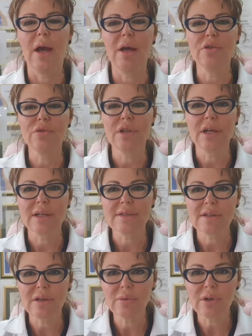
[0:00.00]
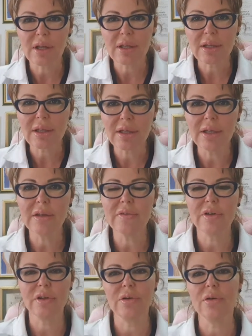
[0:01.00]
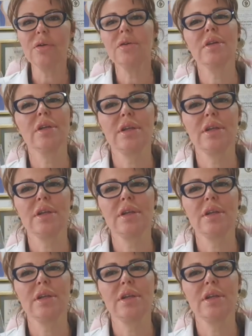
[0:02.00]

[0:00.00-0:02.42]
Ayudar a hacer un equilibrio